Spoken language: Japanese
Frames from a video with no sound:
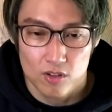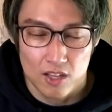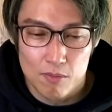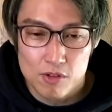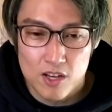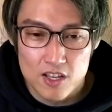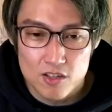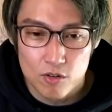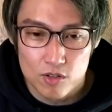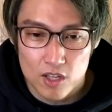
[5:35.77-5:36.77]

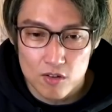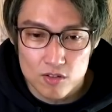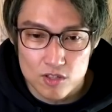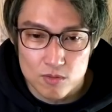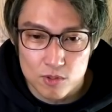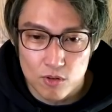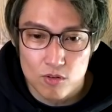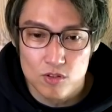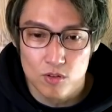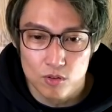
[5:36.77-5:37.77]
WHO のテドロス事務
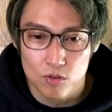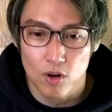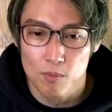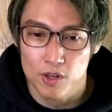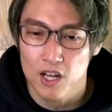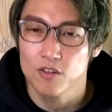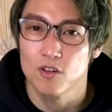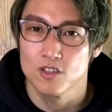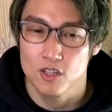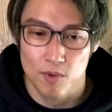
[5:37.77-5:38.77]
局長とトランプのやり取り
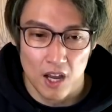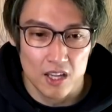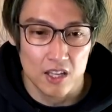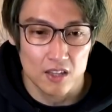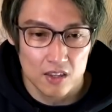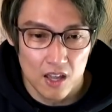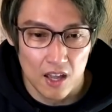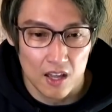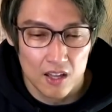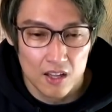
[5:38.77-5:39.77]
についても書いてあって、